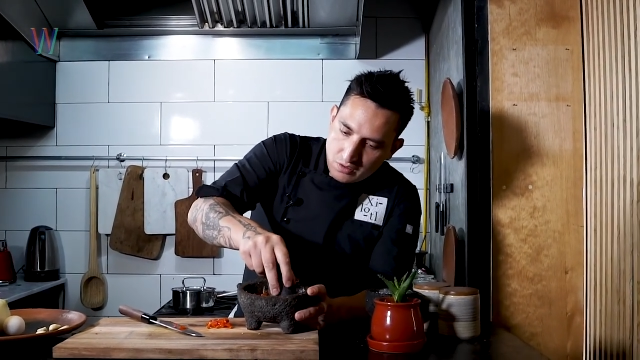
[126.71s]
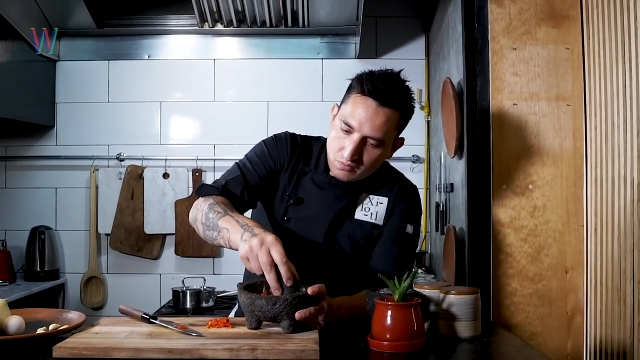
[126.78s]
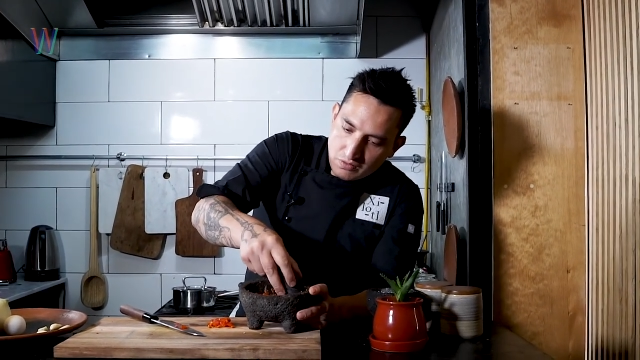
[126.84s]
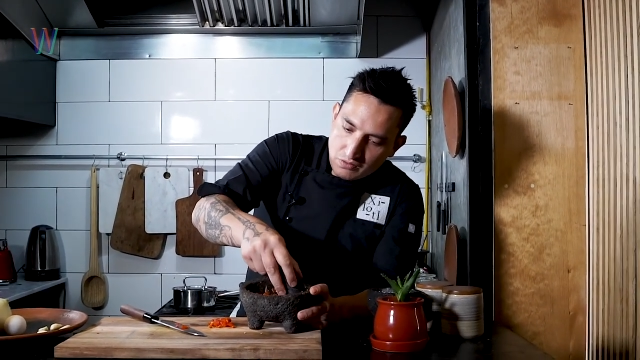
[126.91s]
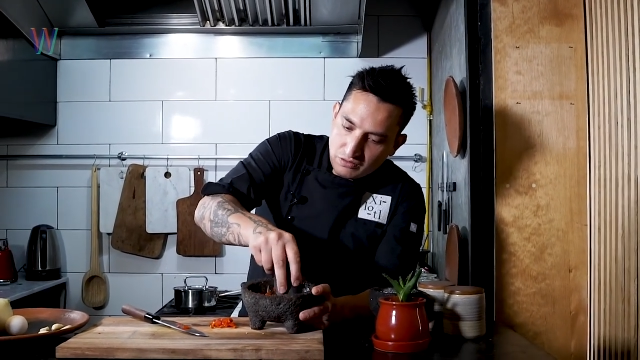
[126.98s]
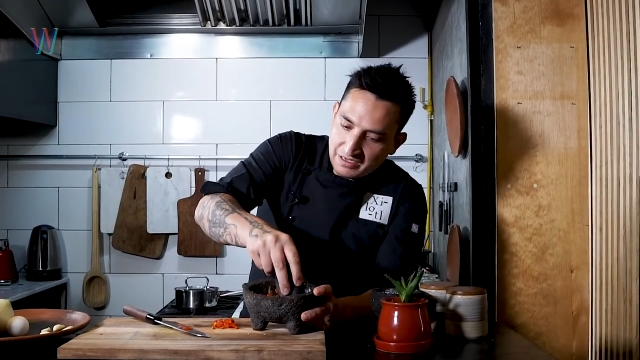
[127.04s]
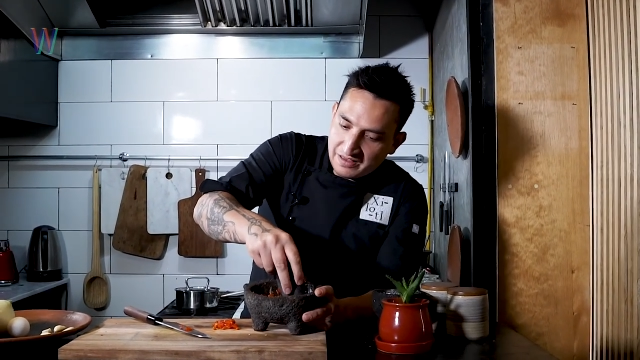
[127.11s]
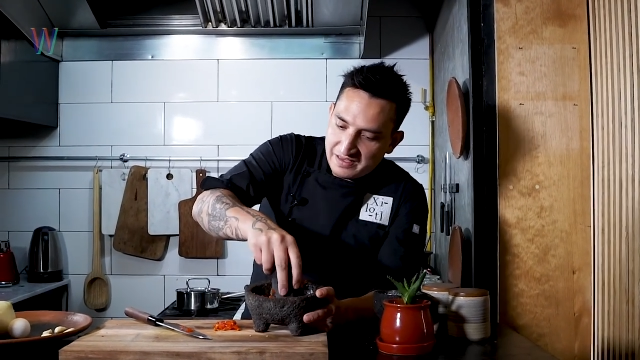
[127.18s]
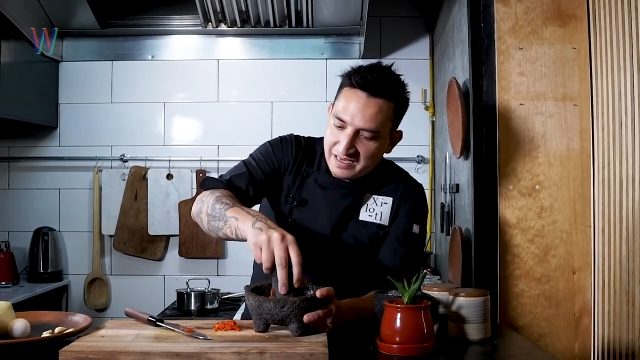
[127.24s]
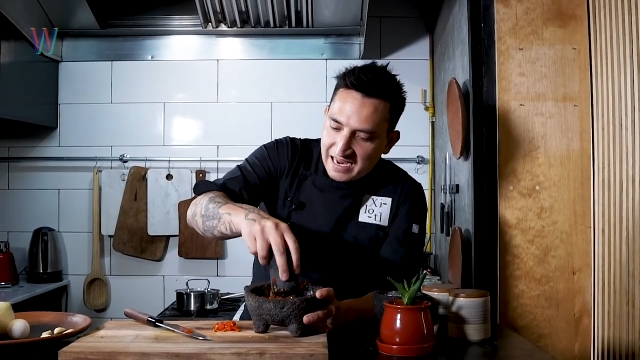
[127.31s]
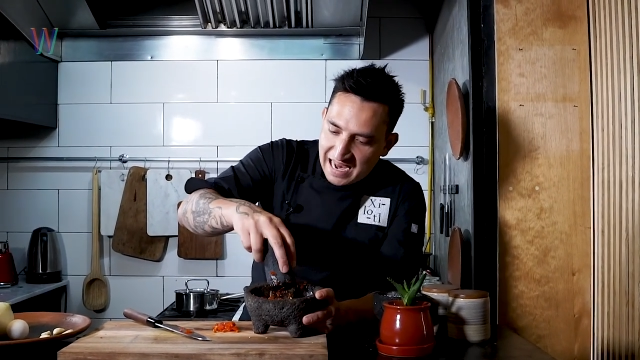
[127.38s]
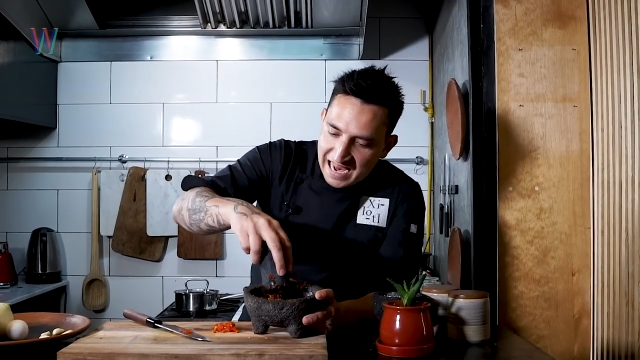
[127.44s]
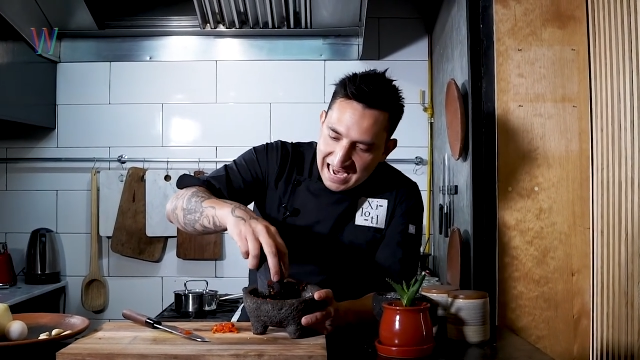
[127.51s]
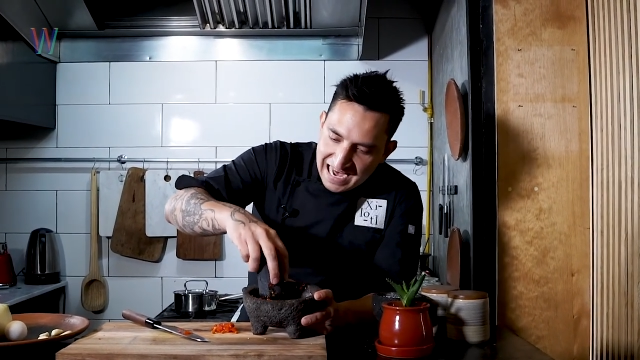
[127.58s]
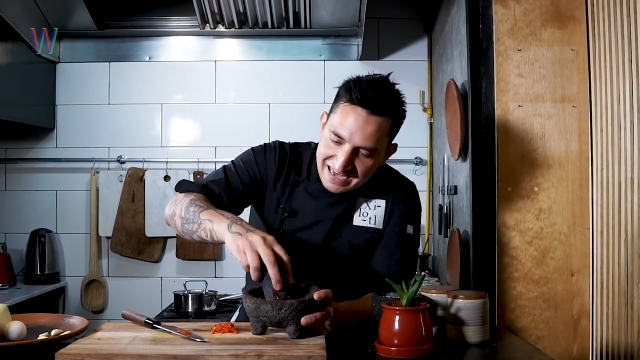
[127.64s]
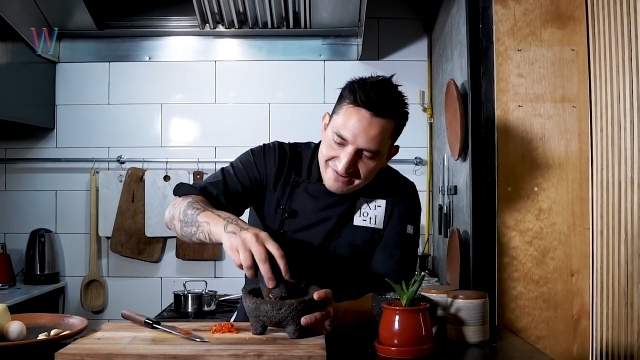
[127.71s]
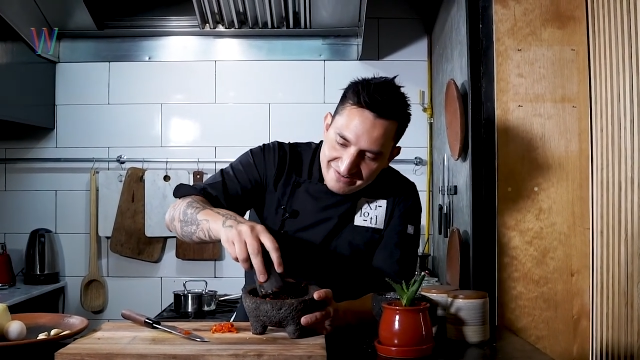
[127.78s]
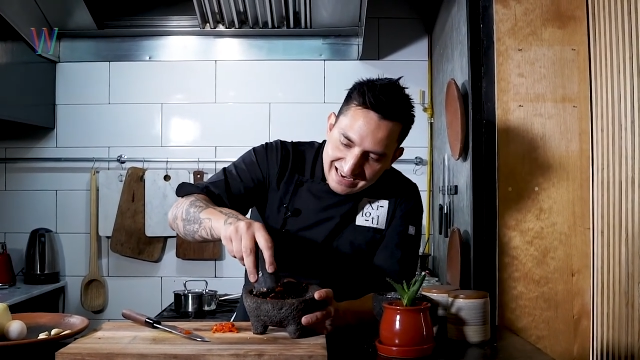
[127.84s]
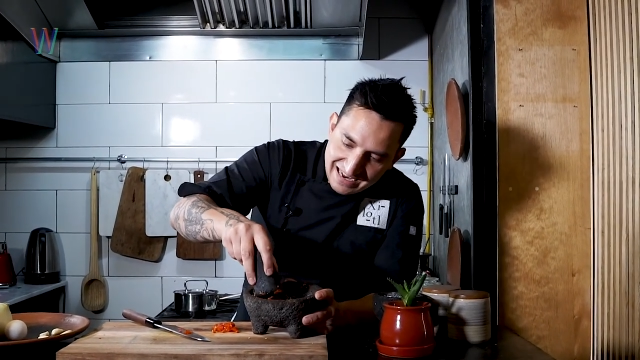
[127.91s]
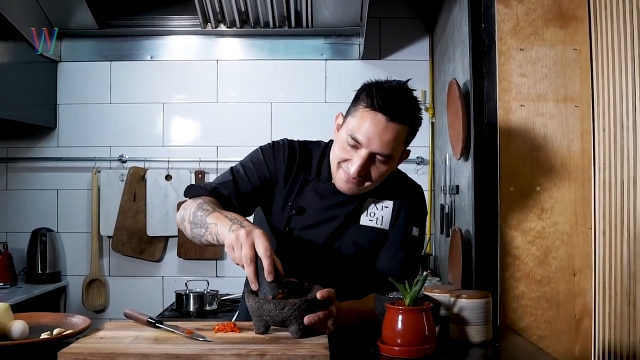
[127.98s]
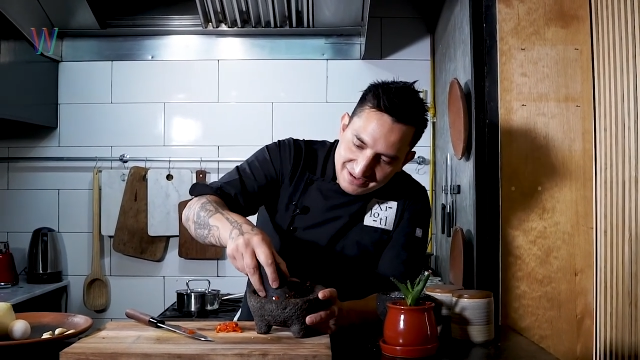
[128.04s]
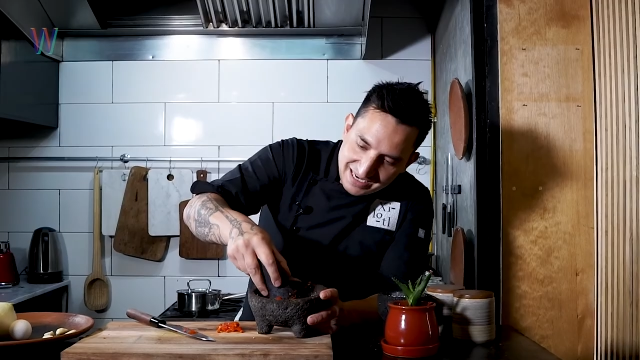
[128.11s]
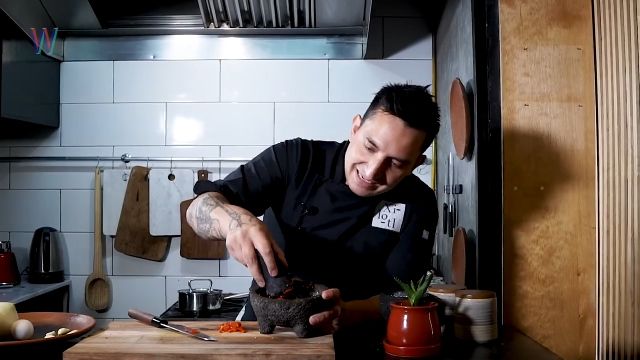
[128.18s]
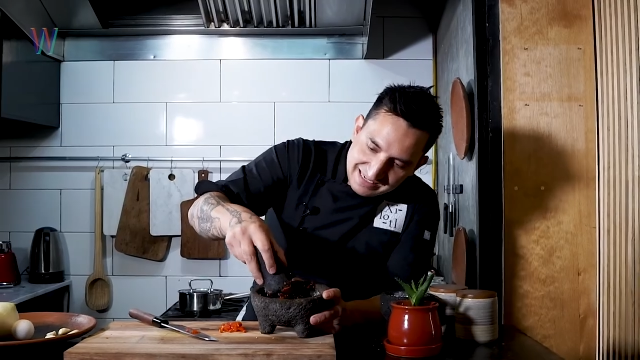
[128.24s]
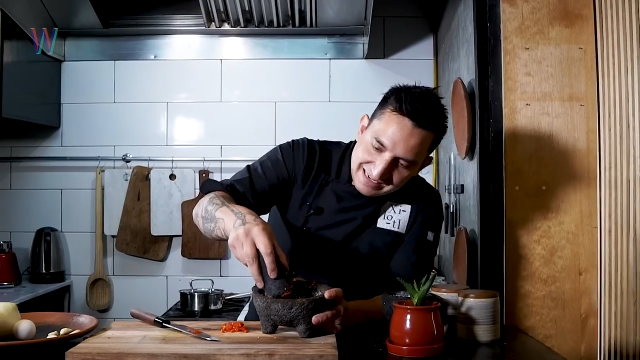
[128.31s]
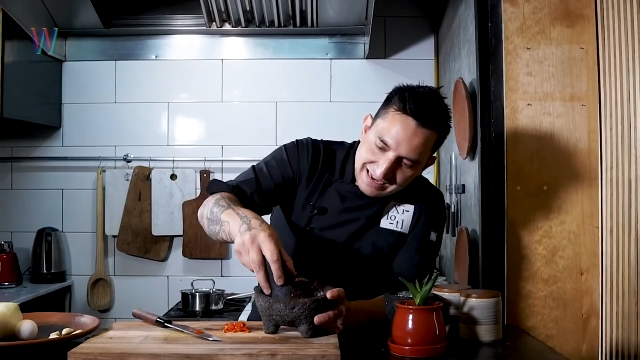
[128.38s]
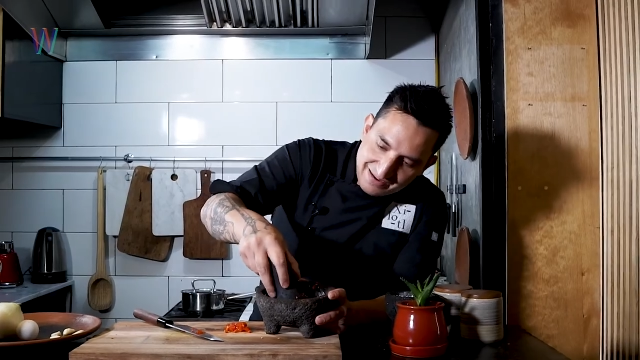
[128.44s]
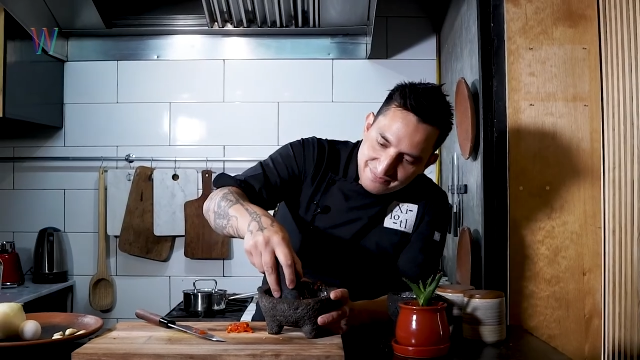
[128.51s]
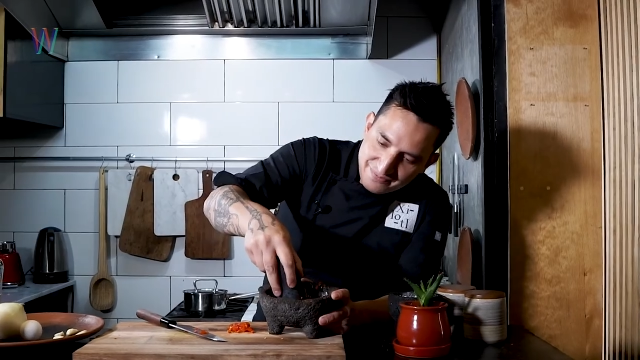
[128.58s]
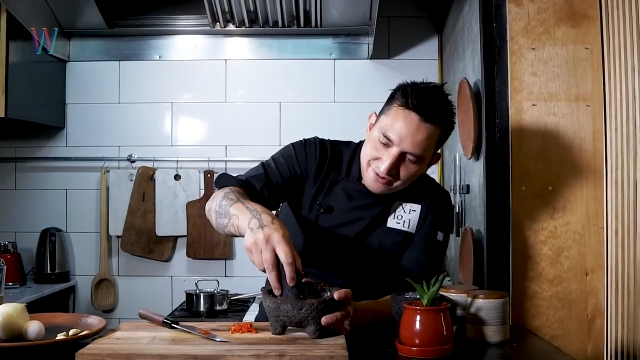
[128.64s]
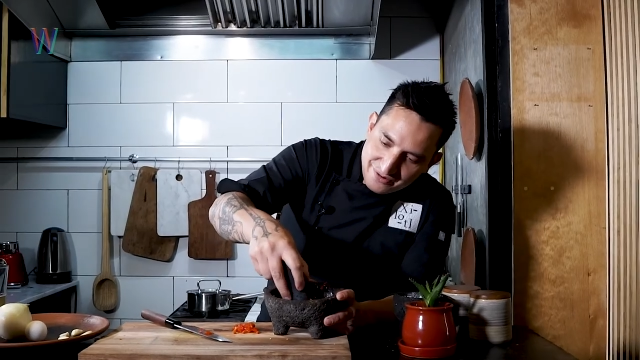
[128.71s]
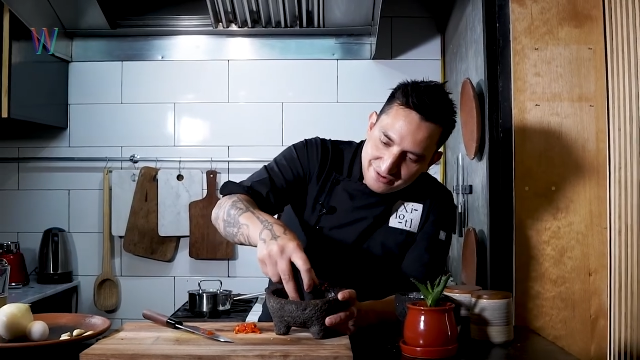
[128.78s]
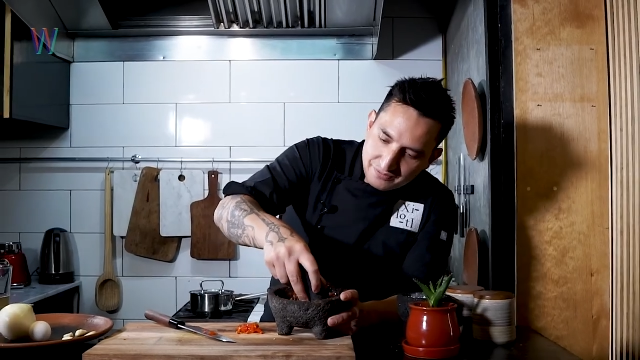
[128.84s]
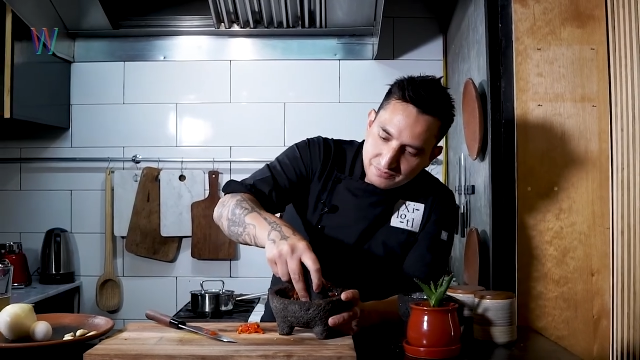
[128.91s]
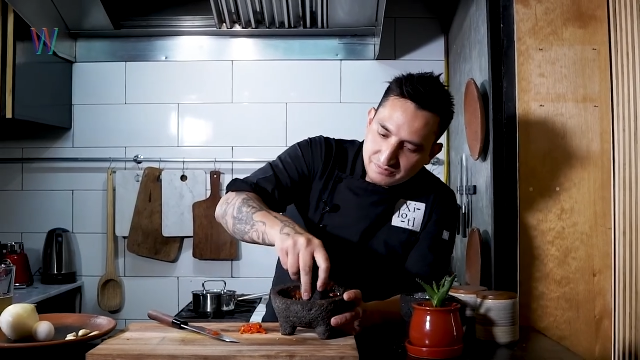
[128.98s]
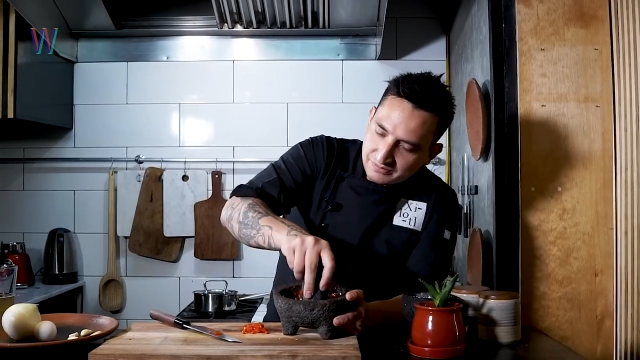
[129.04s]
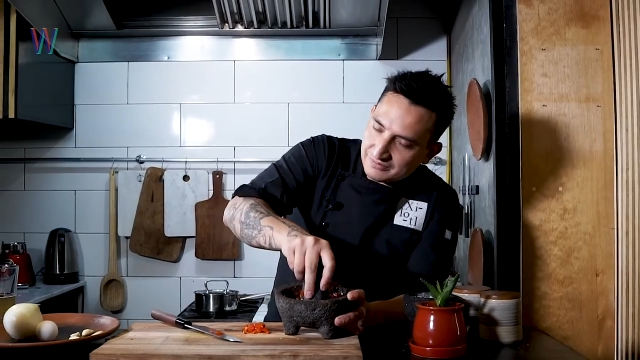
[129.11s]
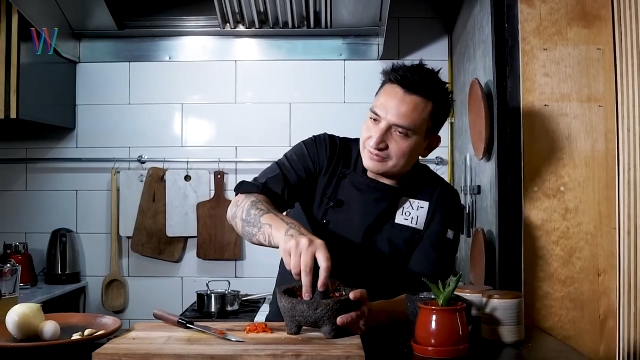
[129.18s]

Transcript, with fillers: Cuando alguien diga, ay, no cambia el sabor.